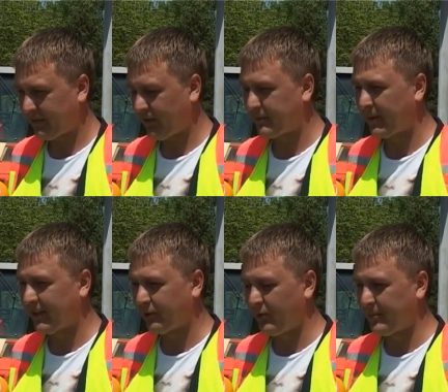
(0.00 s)
сейчас
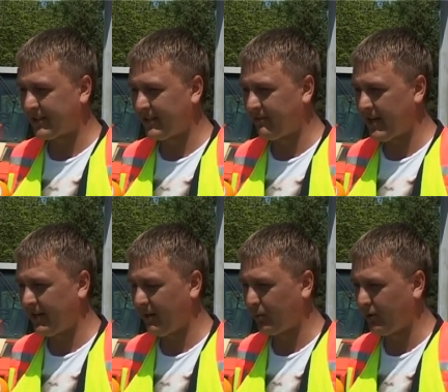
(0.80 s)
подготовим
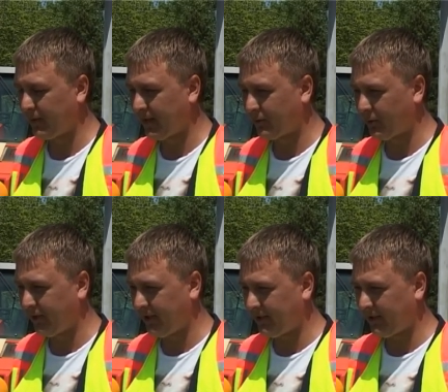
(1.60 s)
основание и будем
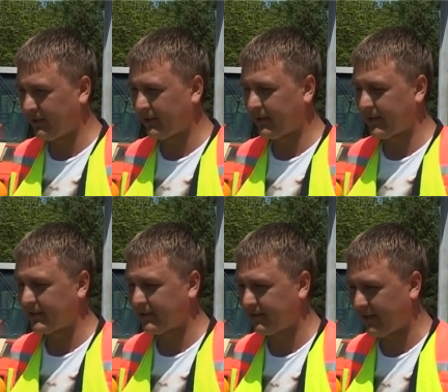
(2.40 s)
готовить э, к
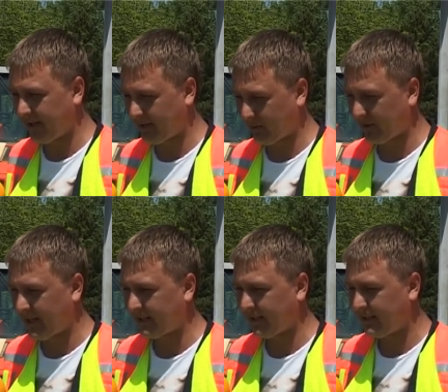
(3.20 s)

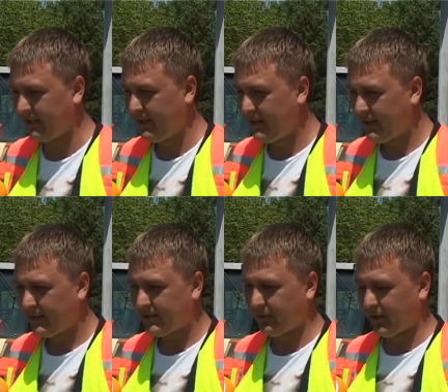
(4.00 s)
асфальтоукладке.
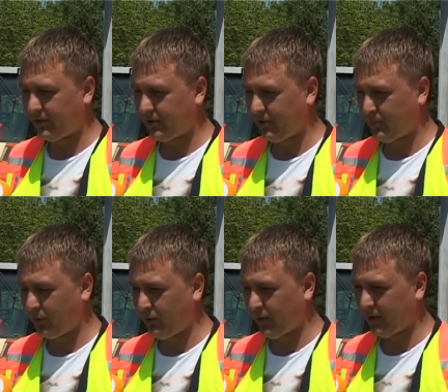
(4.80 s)
К
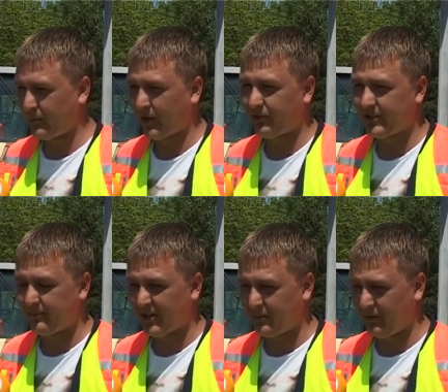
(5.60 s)
сегодняшнему дню, я думаю, к
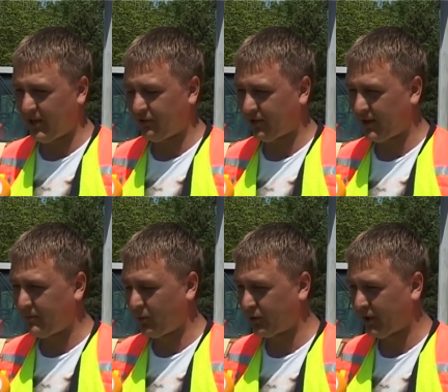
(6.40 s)
часам 8 вечера
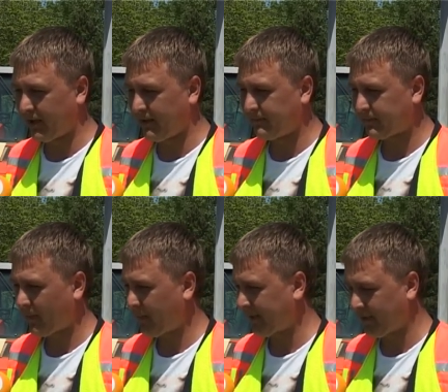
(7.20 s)
мы уже
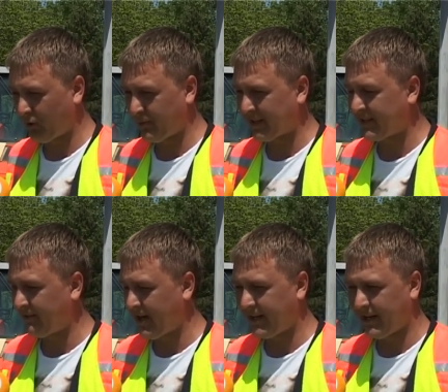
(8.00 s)
подготовим
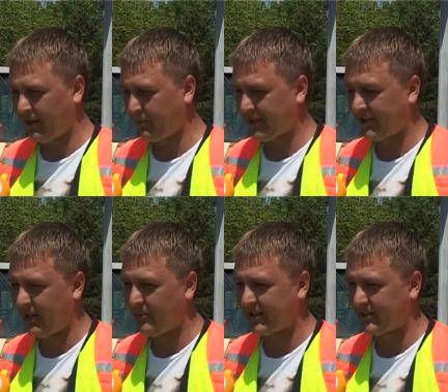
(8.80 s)
основание и
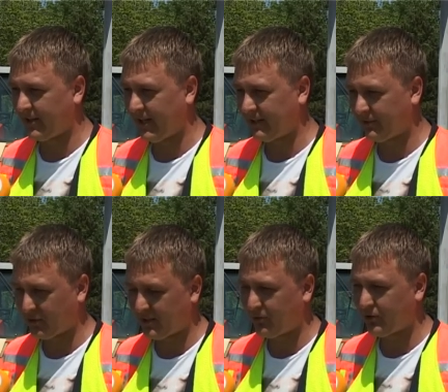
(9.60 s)
постелим асфальт. В
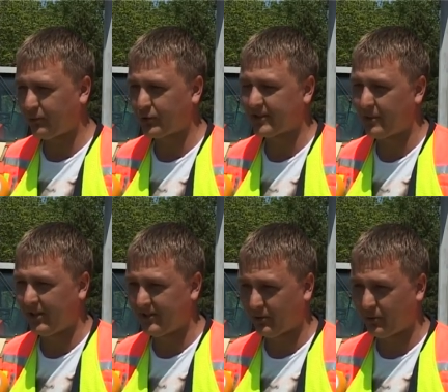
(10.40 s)
8 часов уже
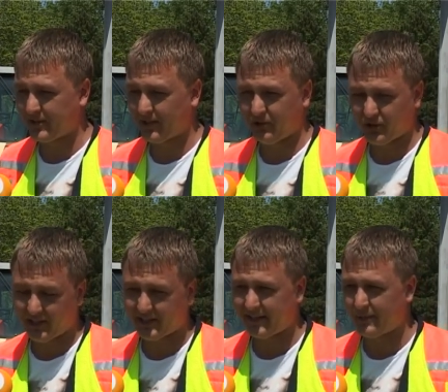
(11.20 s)
стабилизируется
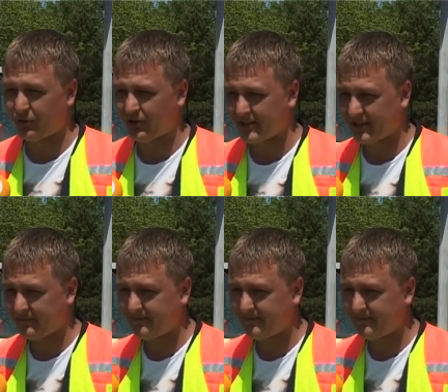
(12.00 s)
движение на этом участке.